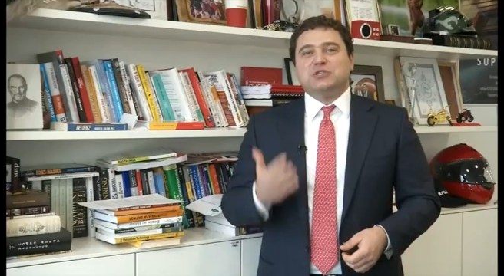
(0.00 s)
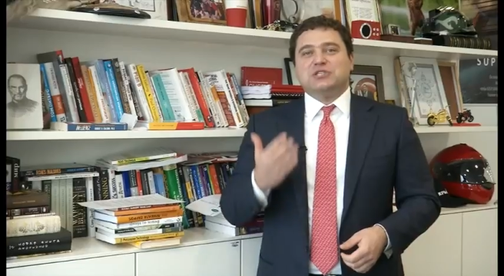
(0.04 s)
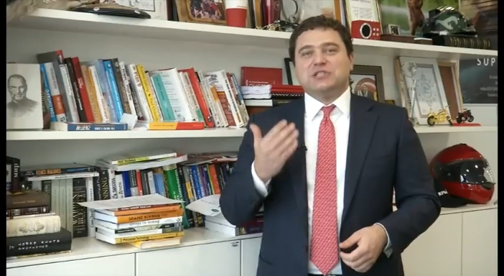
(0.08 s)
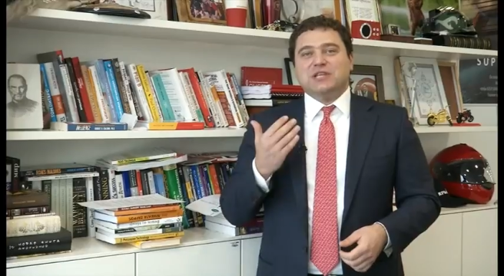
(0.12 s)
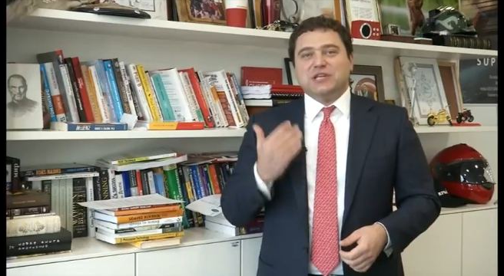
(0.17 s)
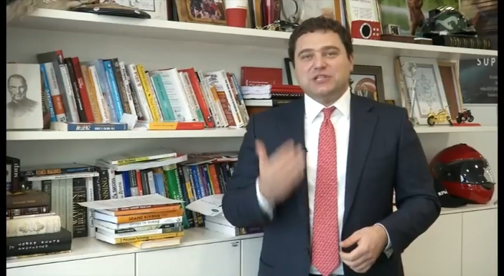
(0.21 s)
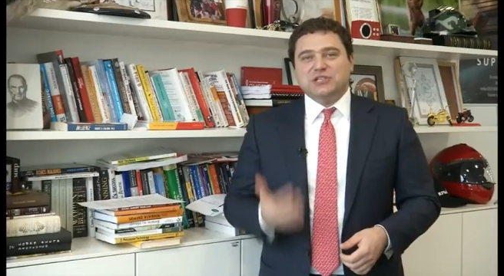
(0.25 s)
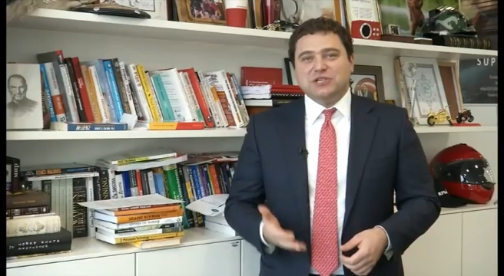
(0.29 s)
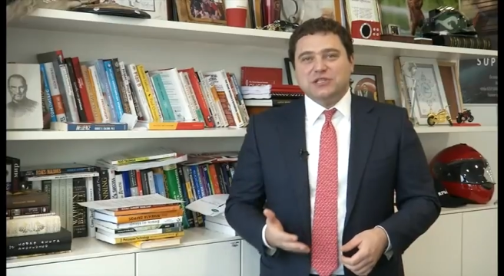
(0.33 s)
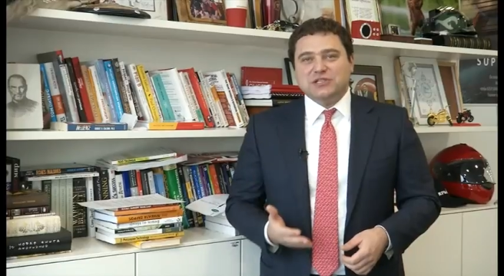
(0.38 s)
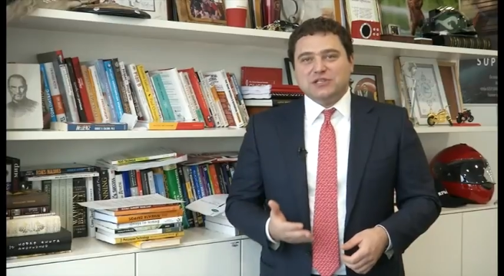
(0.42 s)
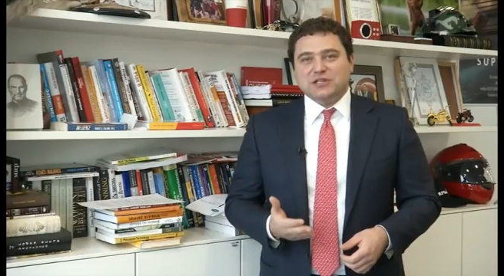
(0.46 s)

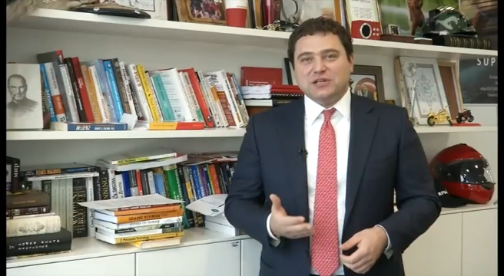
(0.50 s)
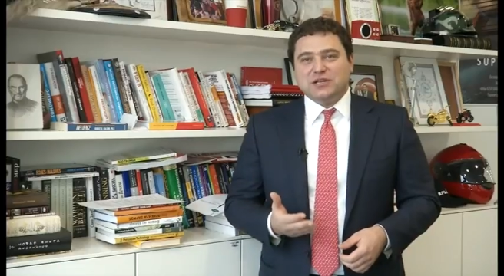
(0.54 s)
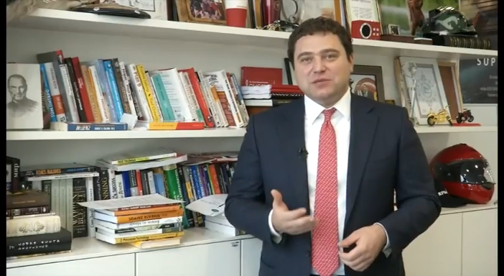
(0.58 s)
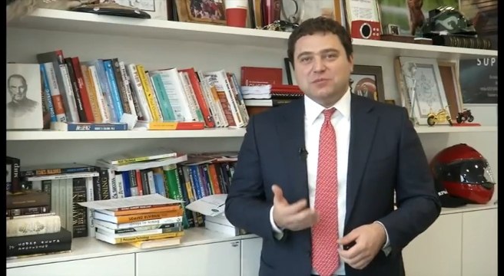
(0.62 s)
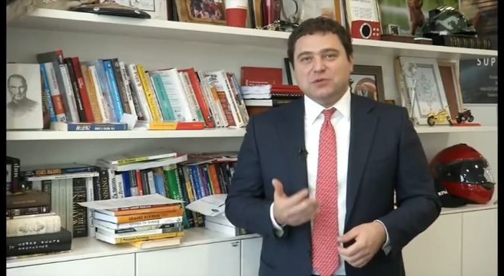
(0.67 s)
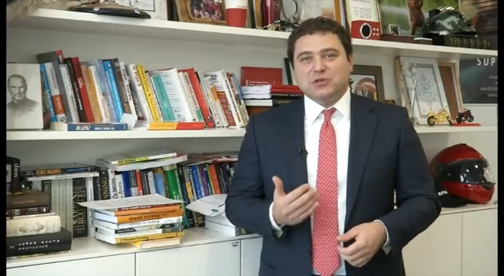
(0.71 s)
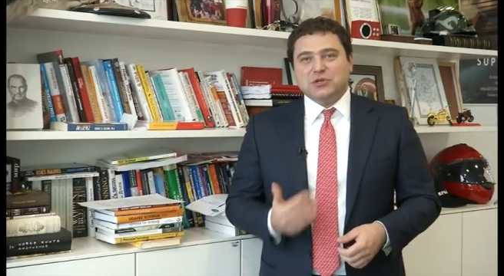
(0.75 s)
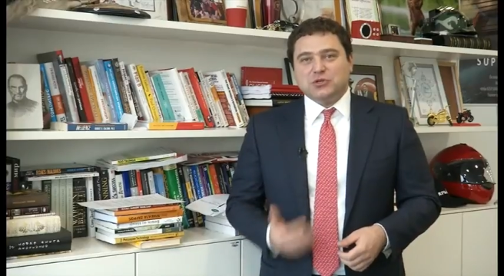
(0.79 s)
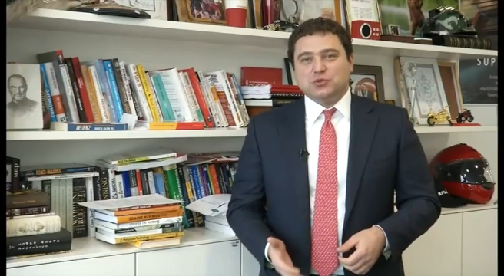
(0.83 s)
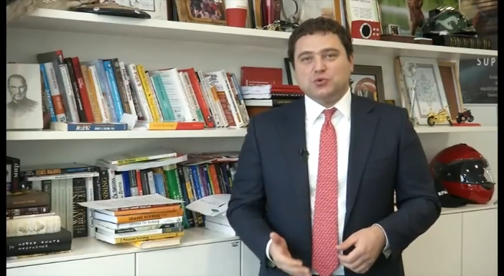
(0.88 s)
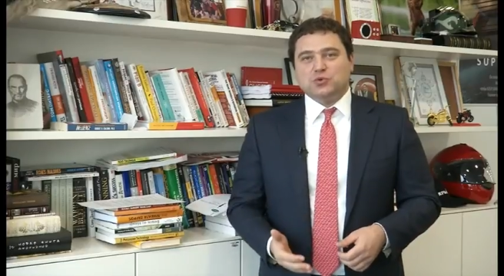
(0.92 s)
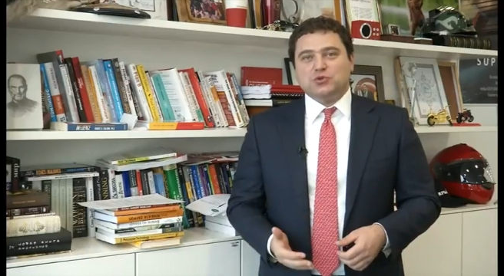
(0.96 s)
значительными
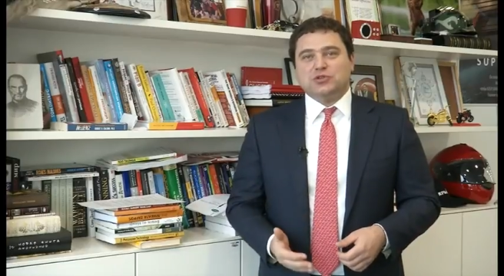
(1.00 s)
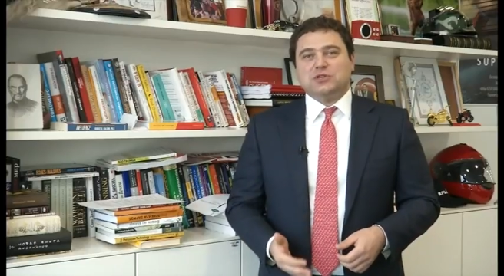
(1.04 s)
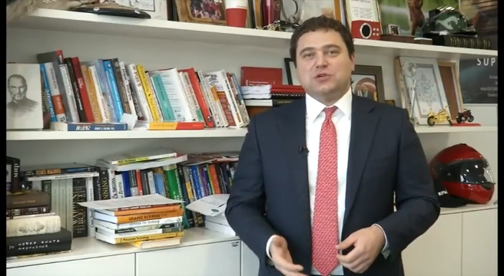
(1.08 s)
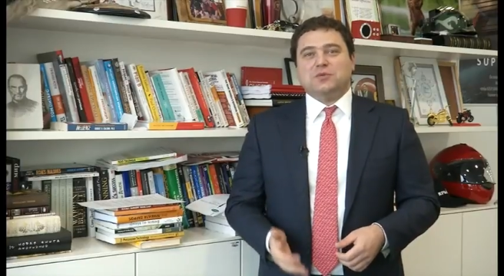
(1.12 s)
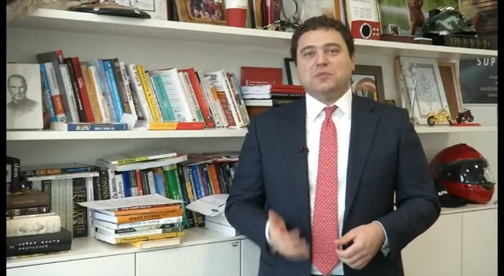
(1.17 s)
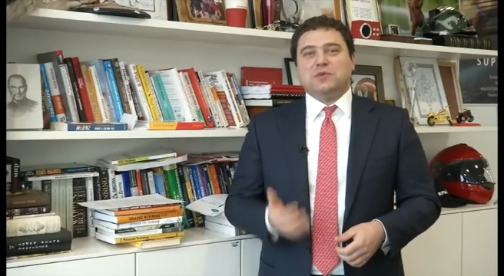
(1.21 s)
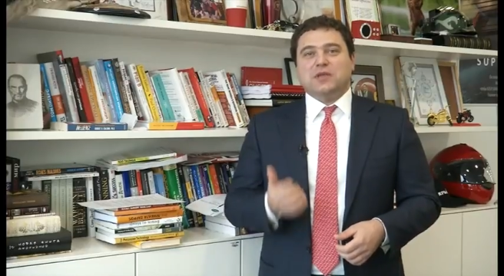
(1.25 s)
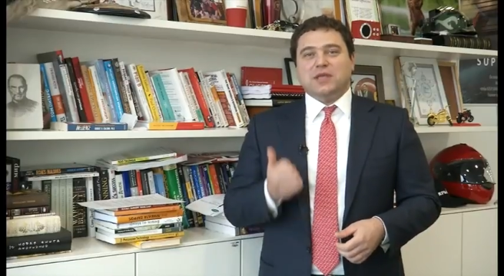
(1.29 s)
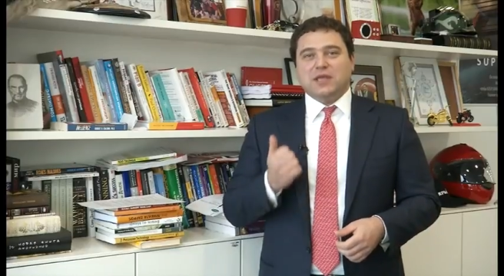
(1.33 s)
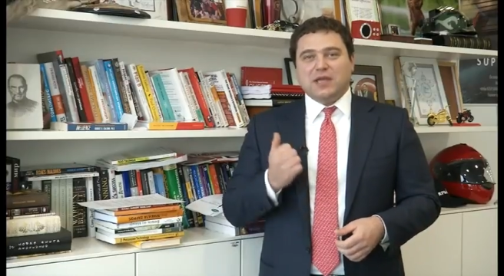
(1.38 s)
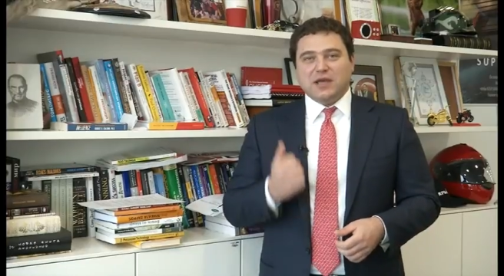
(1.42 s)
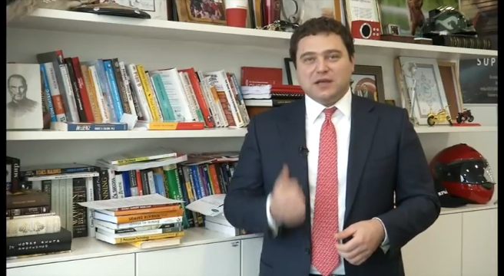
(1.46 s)

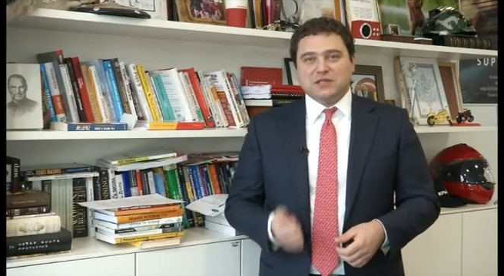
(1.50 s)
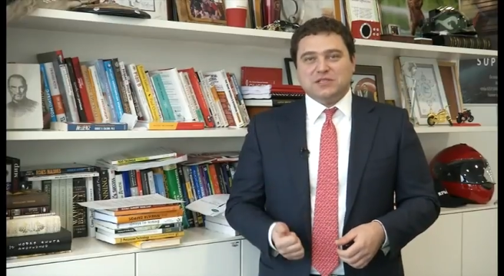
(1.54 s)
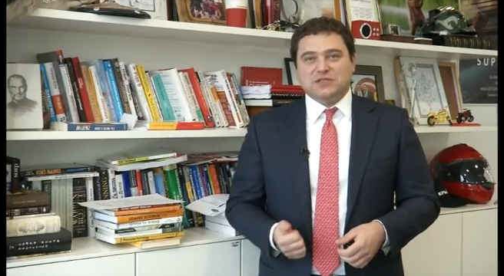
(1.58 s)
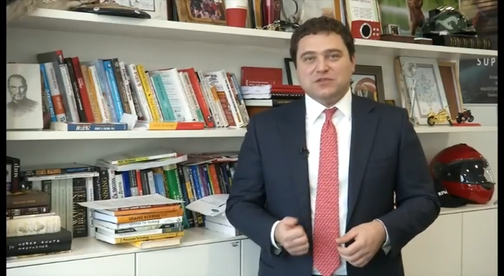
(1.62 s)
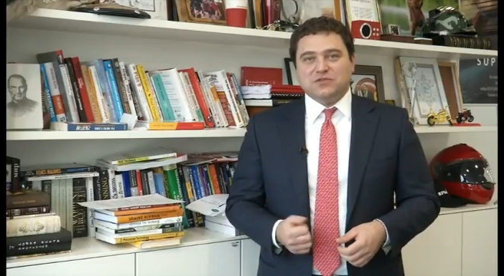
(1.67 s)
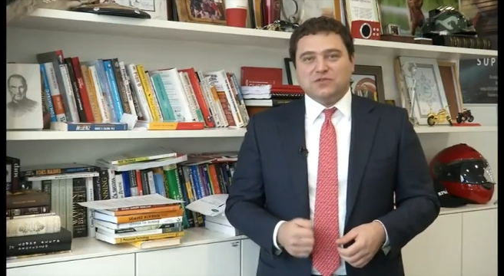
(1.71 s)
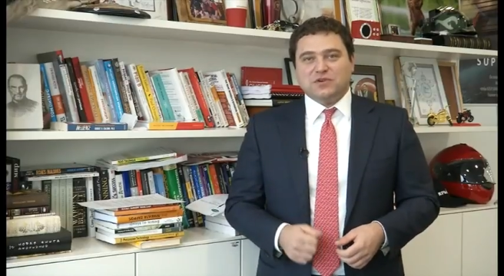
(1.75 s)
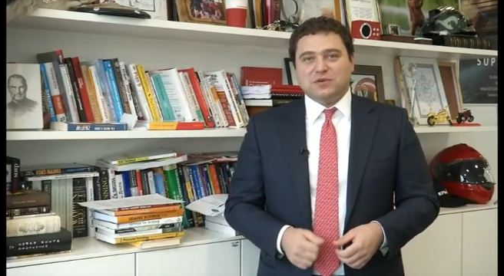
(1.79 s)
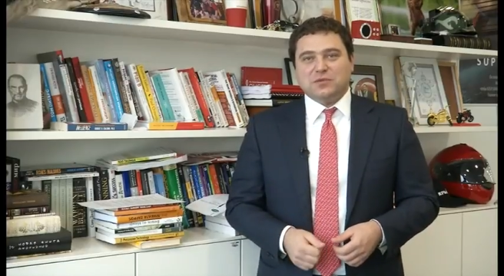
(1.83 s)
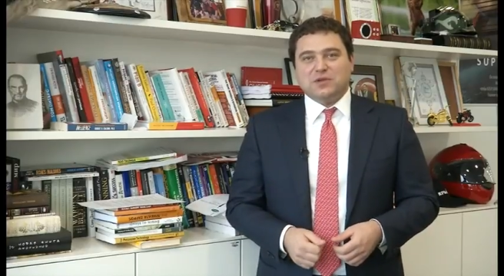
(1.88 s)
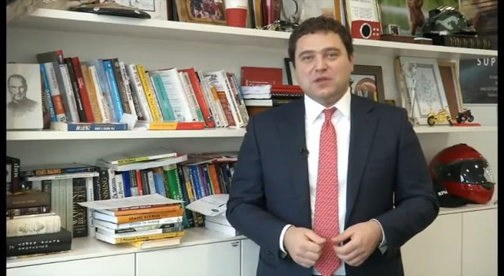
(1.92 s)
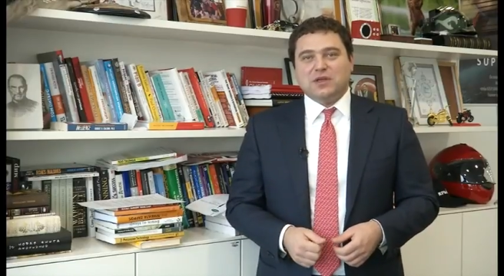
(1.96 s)
ресурсами и
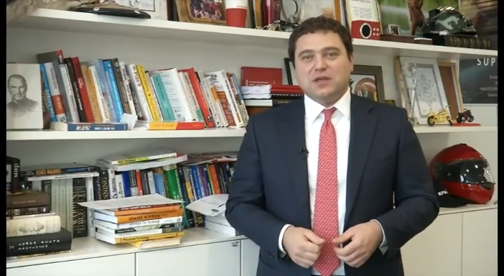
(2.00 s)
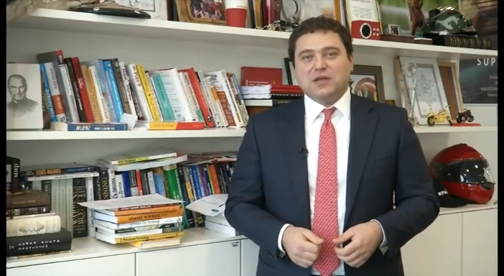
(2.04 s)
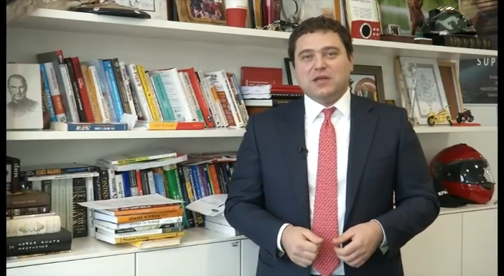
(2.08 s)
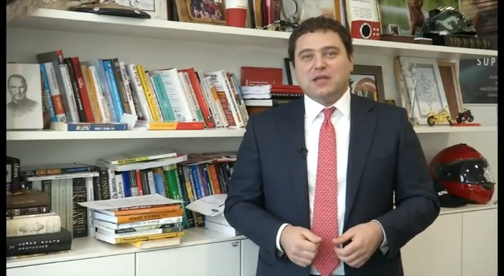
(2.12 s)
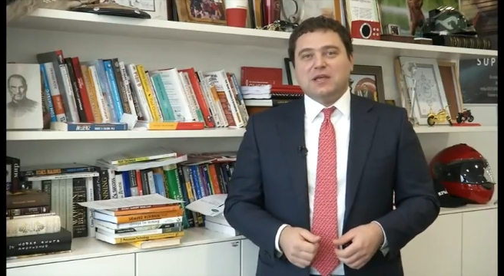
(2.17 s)
активами –